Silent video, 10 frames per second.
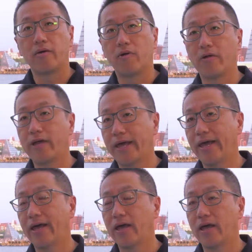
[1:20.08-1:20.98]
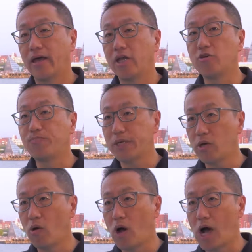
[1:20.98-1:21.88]
我々
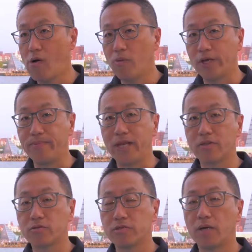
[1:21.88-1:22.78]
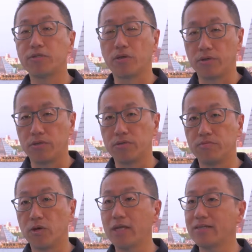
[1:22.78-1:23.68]
NPO 青森港クラブという
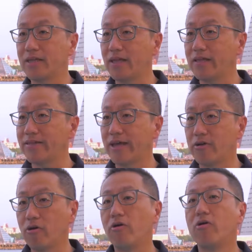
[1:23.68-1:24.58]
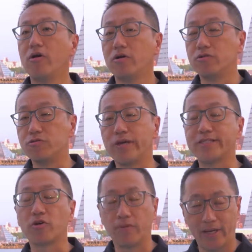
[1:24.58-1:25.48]
ボランティア団体を運営し
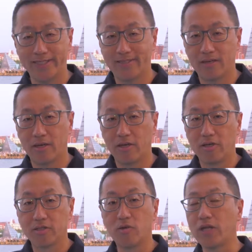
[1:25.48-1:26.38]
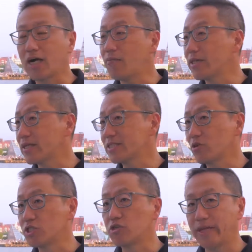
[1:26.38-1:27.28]
ております。その仲間たち
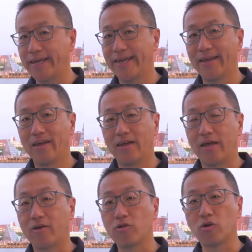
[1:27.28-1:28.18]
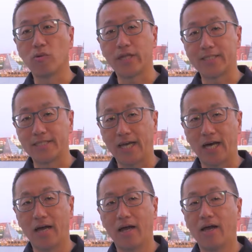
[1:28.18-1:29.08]
と一緒に、子どもたちや、
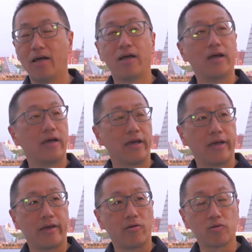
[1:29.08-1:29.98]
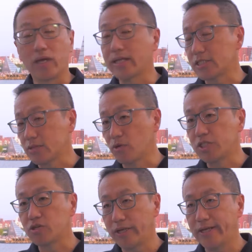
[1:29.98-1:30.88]
大人たちも一
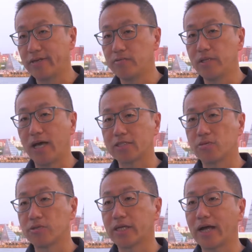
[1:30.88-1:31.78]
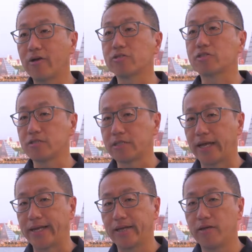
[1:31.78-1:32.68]
緒に海で遊ぶ機会を作った
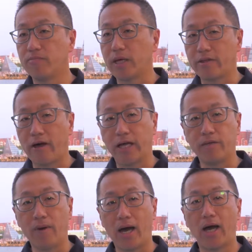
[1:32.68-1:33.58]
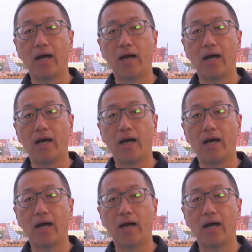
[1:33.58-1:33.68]
り、または今、